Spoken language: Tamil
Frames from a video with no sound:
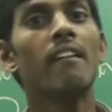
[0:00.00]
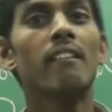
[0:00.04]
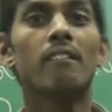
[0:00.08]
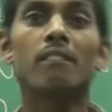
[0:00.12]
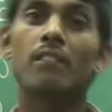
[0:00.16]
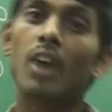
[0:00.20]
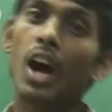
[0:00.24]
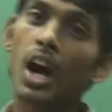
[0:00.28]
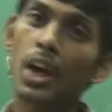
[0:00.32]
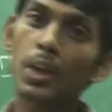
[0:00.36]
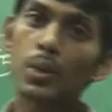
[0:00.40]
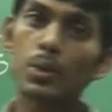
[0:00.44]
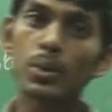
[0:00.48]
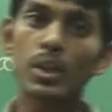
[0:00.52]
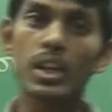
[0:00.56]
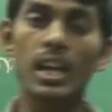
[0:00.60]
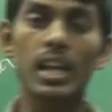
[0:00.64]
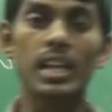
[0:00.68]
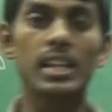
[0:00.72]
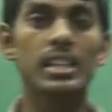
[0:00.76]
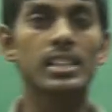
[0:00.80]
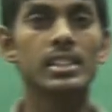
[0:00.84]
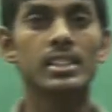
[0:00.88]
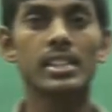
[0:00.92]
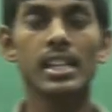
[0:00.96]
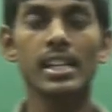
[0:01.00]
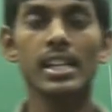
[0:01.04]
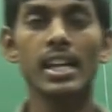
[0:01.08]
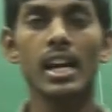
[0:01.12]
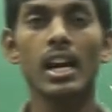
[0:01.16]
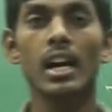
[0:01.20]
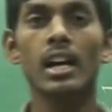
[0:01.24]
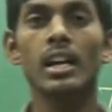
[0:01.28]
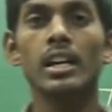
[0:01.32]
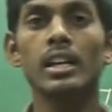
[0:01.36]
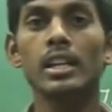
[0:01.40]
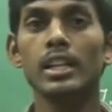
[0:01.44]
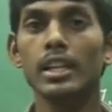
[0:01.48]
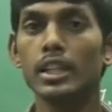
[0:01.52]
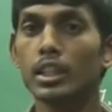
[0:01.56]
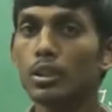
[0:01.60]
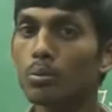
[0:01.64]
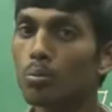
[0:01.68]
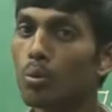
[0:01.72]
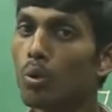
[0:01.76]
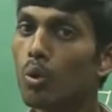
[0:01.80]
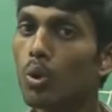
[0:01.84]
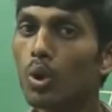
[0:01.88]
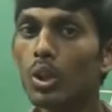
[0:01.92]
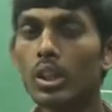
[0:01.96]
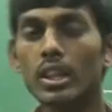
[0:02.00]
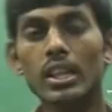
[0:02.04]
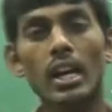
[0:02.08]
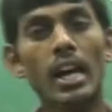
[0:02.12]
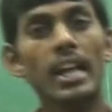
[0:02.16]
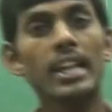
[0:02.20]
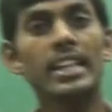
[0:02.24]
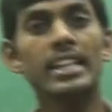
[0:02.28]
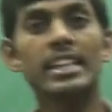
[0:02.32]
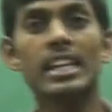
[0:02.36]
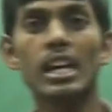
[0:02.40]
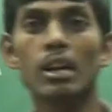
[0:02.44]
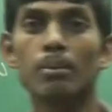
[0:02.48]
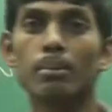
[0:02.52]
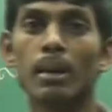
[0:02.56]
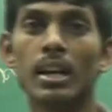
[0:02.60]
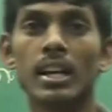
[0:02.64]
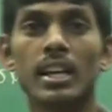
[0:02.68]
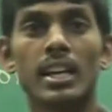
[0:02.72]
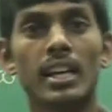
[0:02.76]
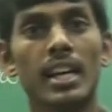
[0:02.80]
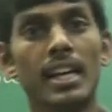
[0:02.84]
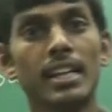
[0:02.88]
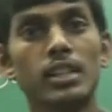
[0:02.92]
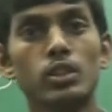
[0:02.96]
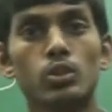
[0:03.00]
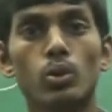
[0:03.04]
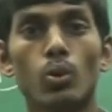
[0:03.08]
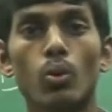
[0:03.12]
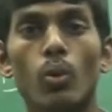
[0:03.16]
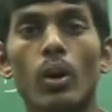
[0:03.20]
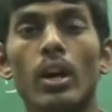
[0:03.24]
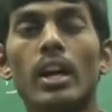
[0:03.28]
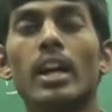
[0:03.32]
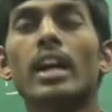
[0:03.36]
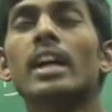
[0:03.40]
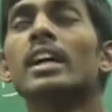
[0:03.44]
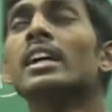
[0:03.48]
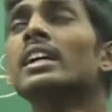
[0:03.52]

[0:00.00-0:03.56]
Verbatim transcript: வாயு நிலை சரியா இது மூணு தான் இயற்பியல் நிலைன்னு சொல்லுவாங்க